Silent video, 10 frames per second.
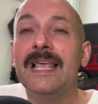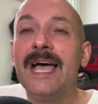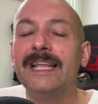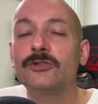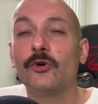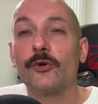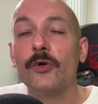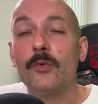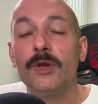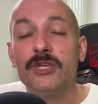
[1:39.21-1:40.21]
attorno
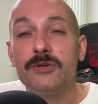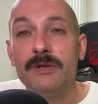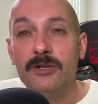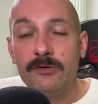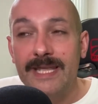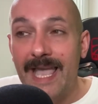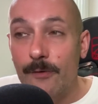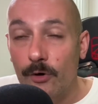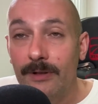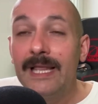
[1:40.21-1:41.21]
ai 15 milioni di
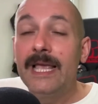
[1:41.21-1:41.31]
euro.